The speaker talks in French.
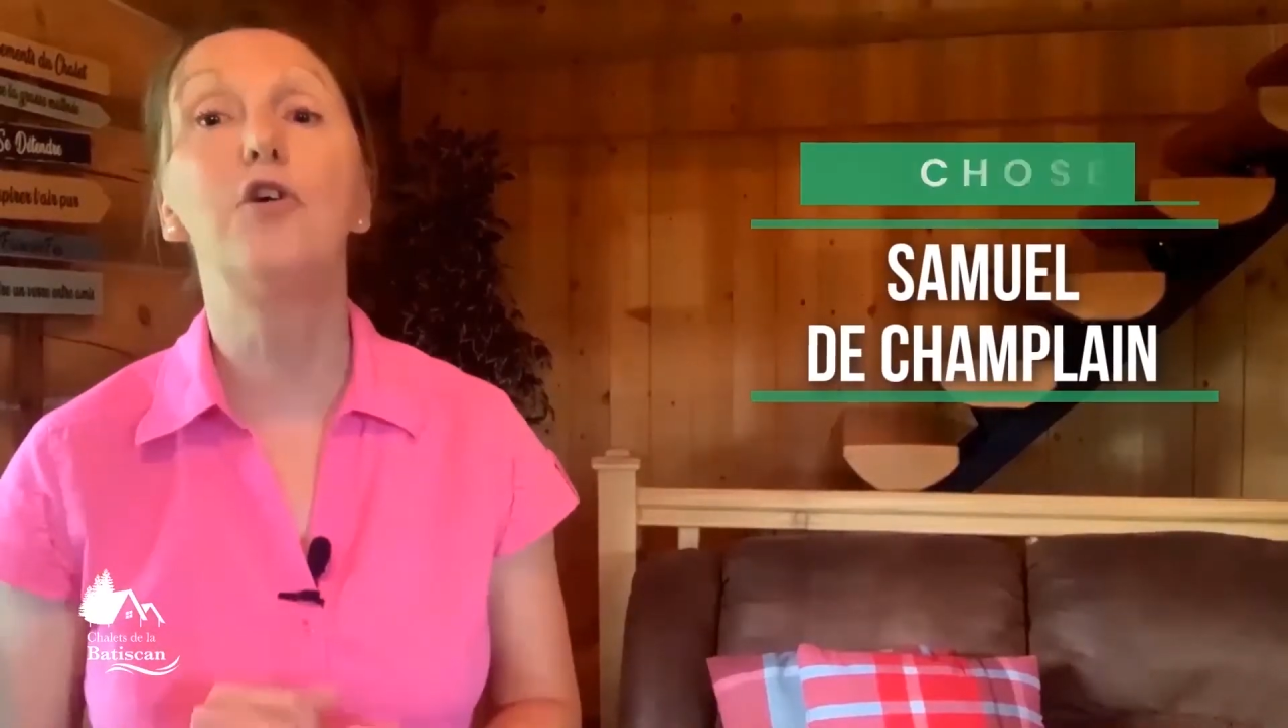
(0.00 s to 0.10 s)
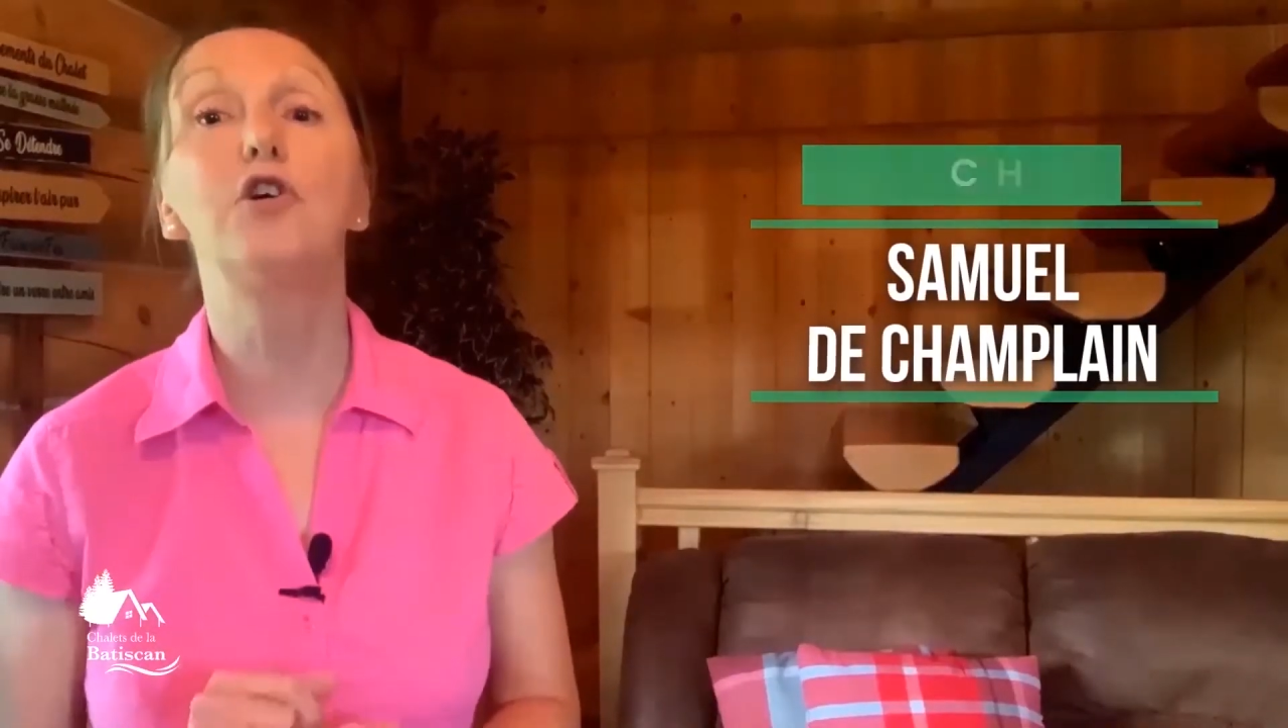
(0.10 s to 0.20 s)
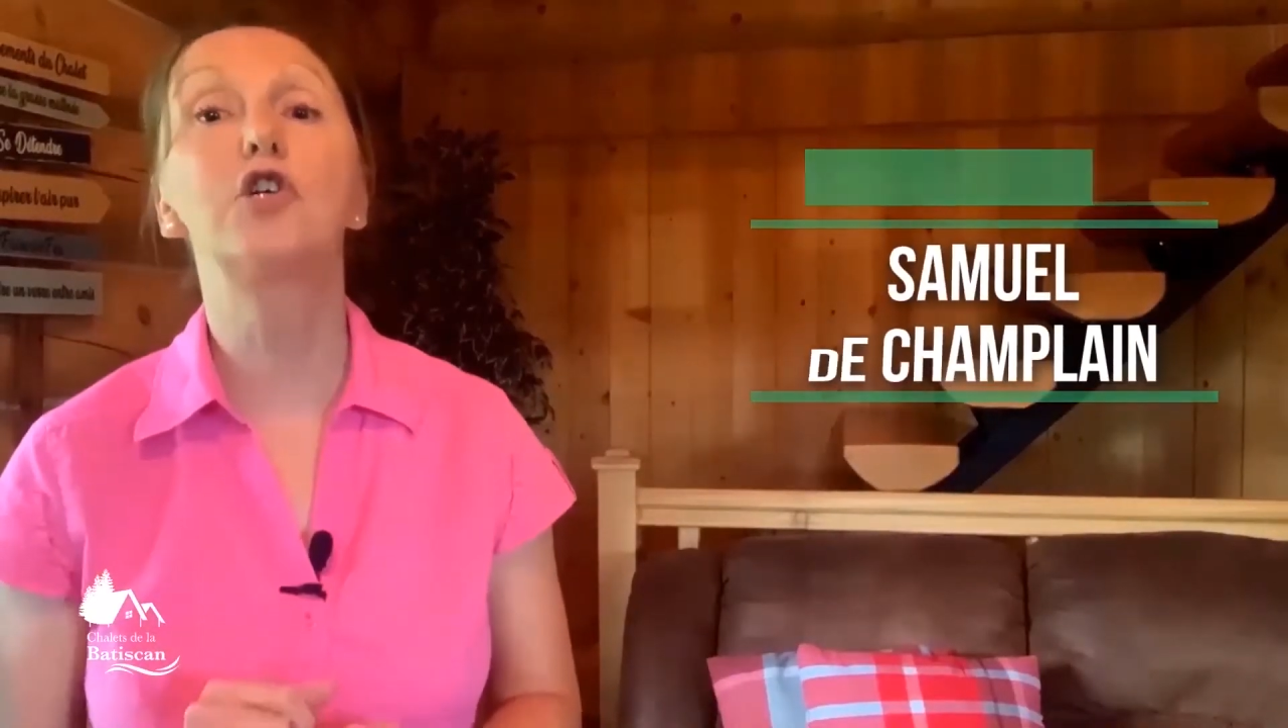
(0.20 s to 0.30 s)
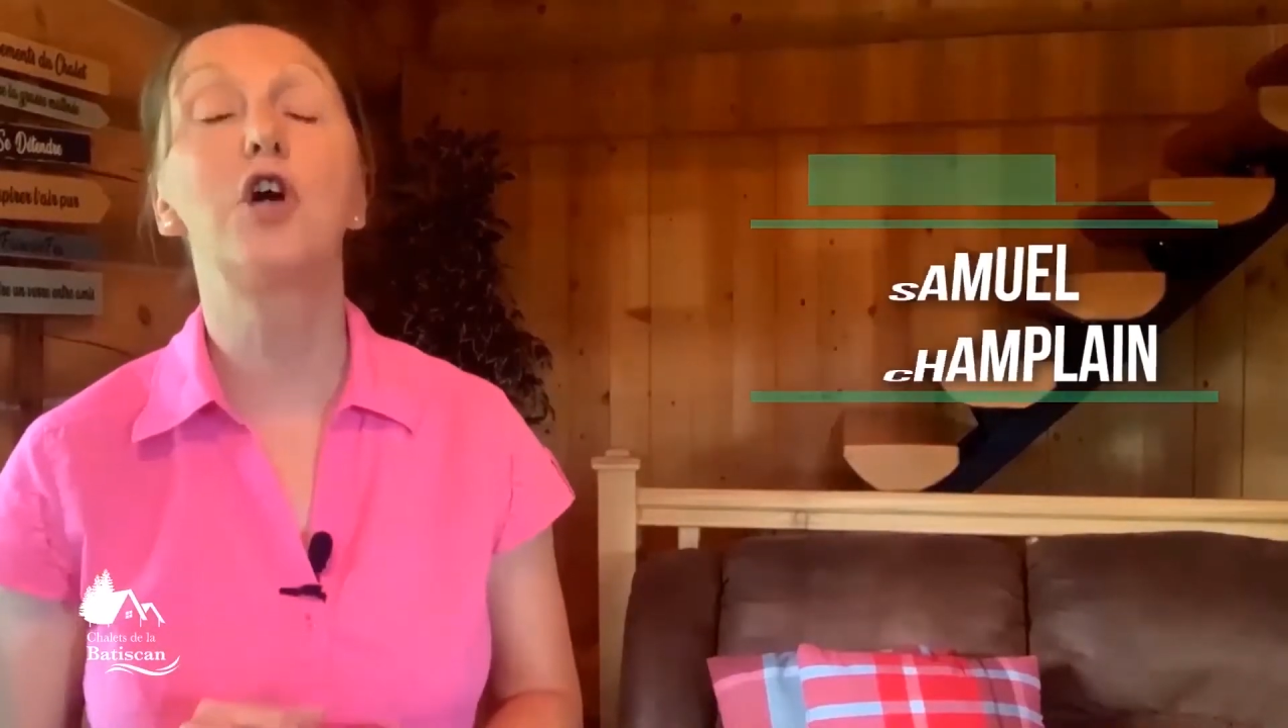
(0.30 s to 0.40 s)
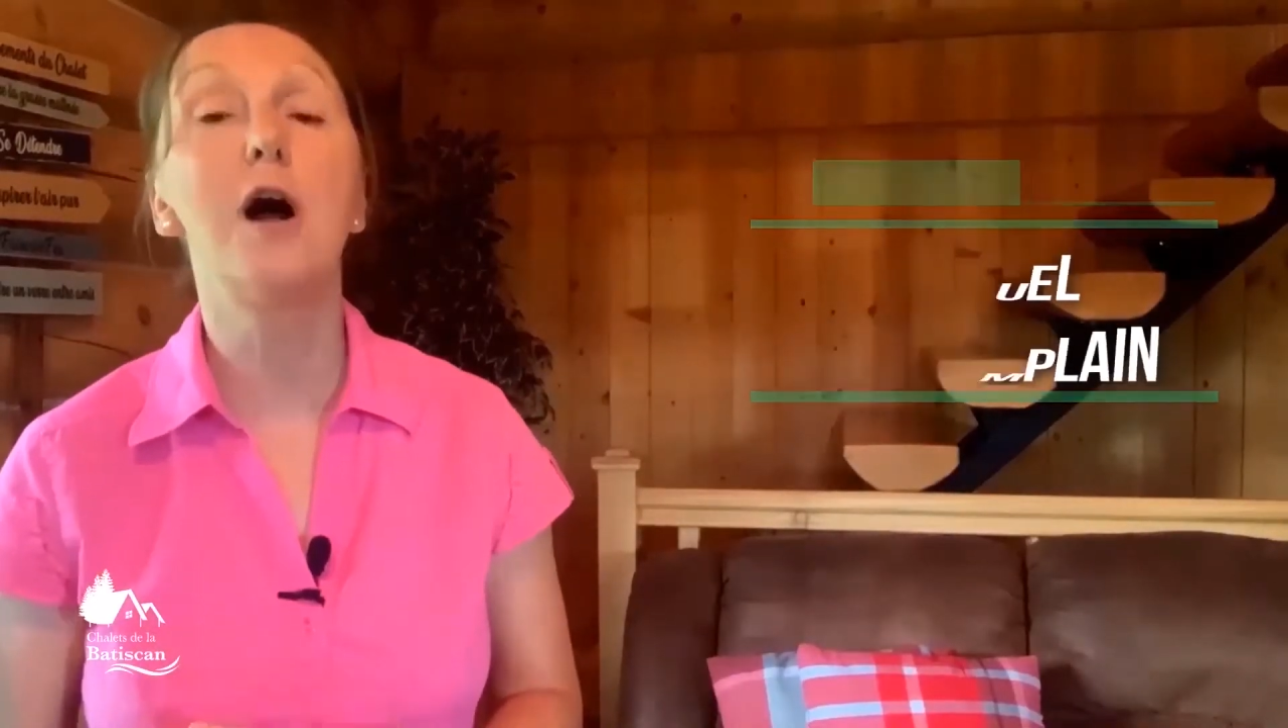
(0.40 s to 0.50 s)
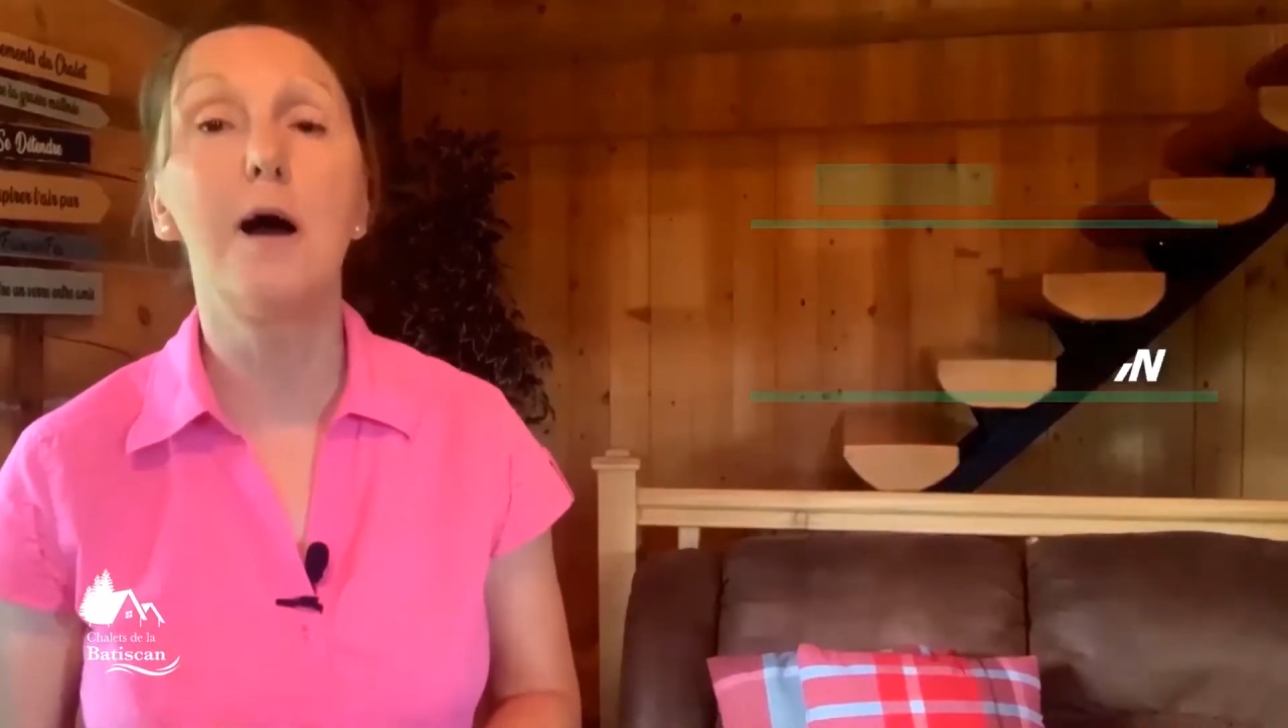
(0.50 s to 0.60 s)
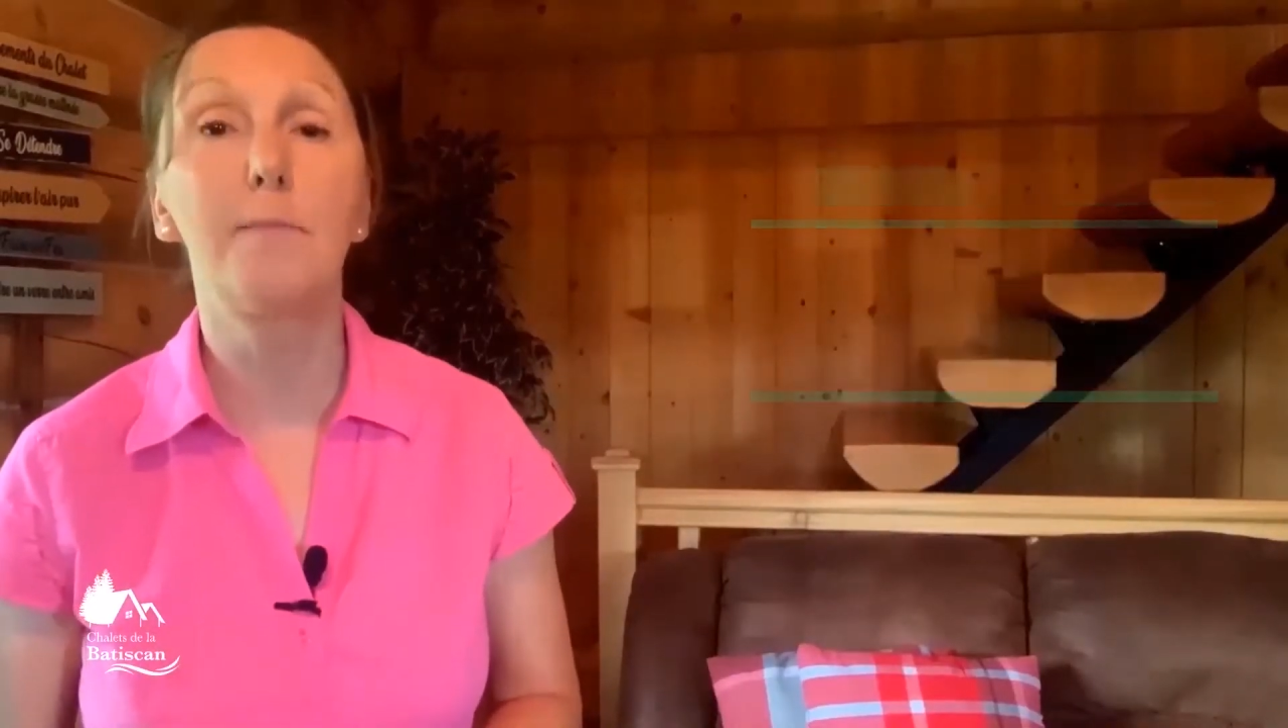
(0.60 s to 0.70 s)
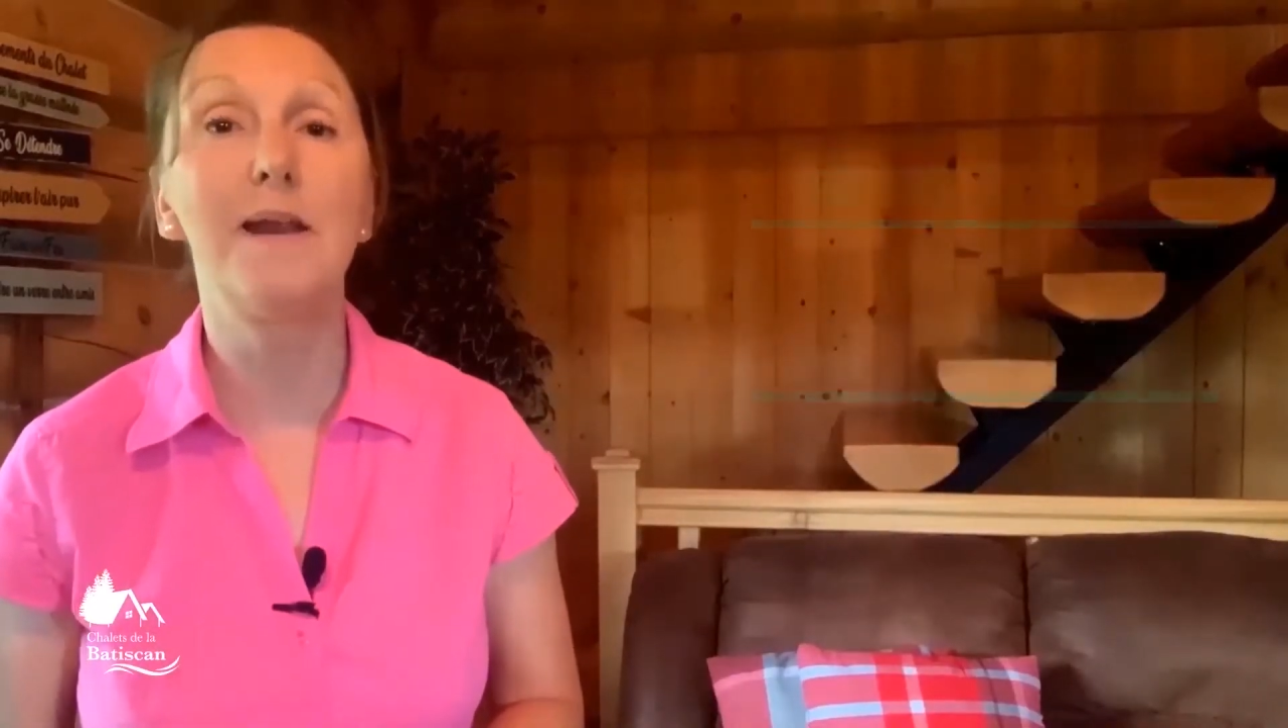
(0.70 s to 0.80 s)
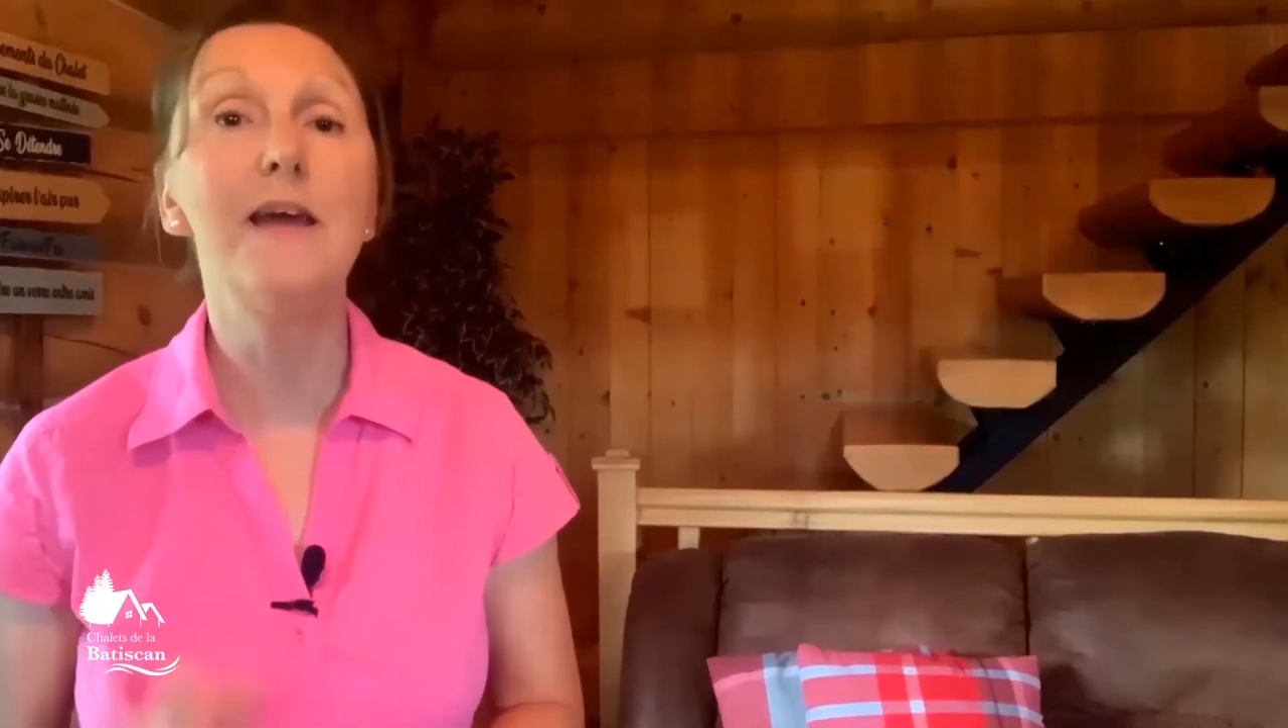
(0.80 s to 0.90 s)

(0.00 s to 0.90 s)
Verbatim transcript: de Champlain